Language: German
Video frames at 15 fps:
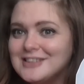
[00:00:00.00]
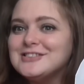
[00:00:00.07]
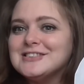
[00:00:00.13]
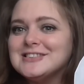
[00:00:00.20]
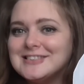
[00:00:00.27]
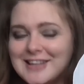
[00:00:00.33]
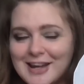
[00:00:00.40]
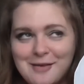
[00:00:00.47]
Also
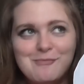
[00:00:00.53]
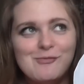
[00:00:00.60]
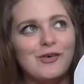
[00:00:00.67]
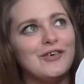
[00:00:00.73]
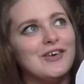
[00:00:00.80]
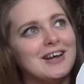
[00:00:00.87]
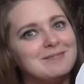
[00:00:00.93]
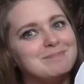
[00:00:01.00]
den
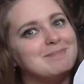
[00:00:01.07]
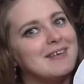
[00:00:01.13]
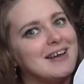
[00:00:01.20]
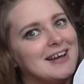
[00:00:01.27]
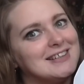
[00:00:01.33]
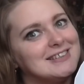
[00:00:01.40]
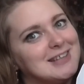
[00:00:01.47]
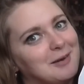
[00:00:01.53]
Monat
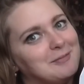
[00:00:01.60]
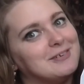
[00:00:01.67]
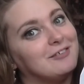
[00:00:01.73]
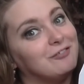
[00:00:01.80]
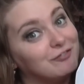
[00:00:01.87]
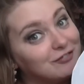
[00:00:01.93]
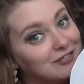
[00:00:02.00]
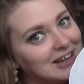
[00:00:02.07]
März habe
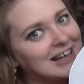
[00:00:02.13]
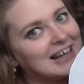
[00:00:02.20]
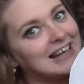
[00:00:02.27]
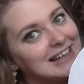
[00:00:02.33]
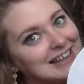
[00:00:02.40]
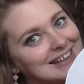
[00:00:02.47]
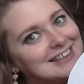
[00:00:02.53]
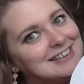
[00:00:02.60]
ich
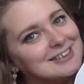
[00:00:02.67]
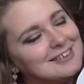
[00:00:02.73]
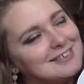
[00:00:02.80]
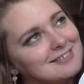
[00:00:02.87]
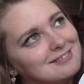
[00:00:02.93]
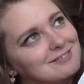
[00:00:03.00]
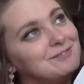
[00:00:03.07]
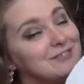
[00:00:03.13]
wirklich
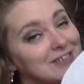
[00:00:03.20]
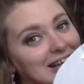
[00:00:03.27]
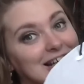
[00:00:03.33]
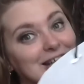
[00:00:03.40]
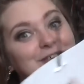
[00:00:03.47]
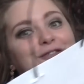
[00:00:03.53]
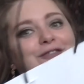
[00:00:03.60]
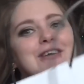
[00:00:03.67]

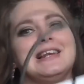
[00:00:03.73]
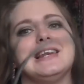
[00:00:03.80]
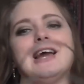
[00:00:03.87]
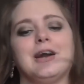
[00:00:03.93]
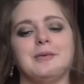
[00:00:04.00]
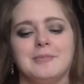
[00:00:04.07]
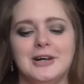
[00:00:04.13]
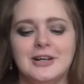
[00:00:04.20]
wirklich viel
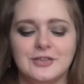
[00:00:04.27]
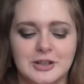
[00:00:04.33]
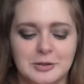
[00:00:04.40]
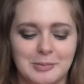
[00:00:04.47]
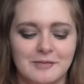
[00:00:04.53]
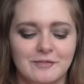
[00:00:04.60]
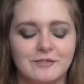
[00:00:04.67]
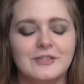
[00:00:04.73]
leer gemacht und
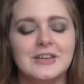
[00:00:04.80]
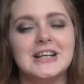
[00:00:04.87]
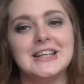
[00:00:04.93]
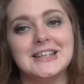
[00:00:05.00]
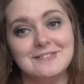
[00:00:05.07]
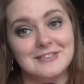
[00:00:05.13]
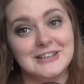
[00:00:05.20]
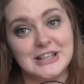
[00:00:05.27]
ich bin
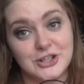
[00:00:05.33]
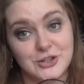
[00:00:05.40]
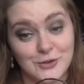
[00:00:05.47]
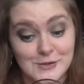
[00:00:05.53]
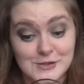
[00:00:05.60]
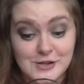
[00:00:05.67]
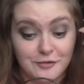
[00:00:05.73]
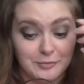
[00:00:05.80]
wirklich, wirklich
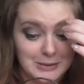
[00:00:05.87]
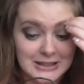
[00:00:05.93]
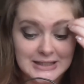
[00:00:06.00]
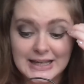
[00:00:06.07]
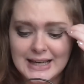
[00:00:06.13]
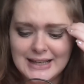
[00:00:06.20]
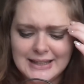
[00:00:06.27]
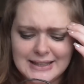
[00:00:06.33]
stolz auf mich.